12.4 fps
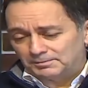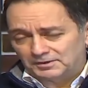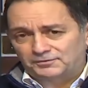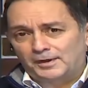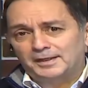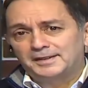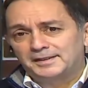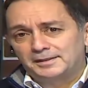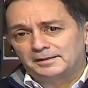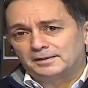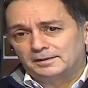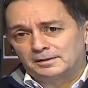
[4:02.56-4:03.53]
بيدفع
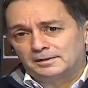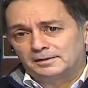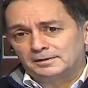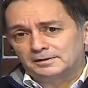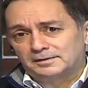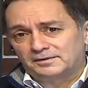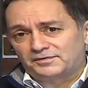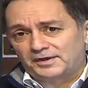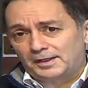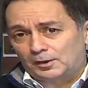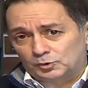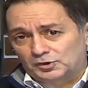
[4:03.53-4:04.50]
عليه آه، آه، تي
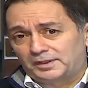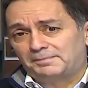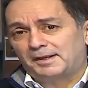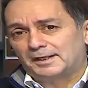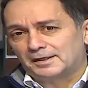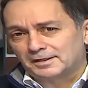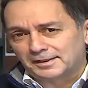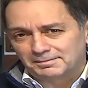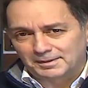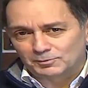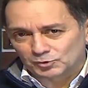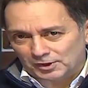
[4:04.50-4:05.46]
في او ضريبه على
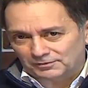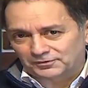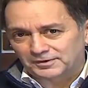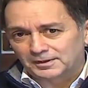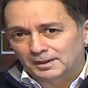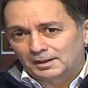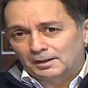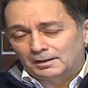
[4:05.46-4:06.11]
القيمه المضافه